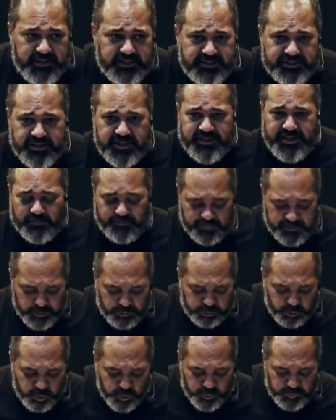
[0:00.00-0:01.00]
este
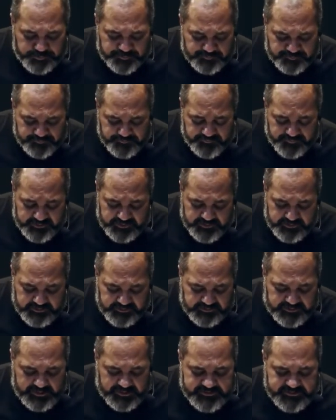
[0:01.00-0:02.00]
capítulo
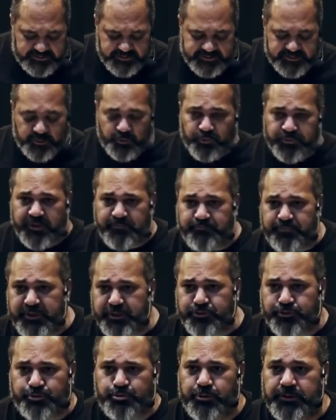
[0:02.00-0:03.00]
dessa segunda
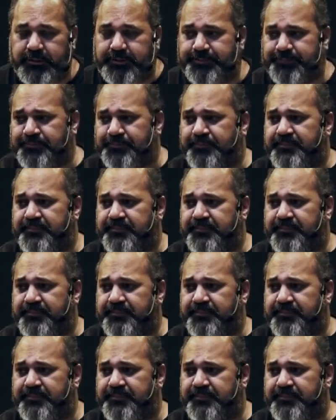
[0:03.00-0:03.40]
epístola